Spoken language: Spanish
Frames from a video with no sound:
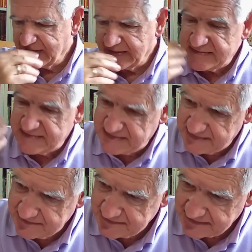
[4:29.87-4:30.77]

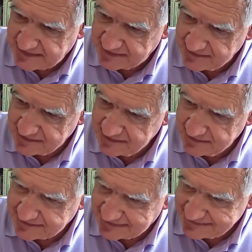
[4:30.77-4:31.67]
Si quien
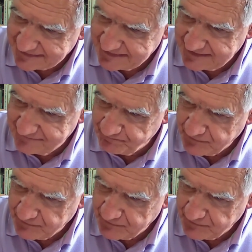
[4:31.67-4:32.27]
trata de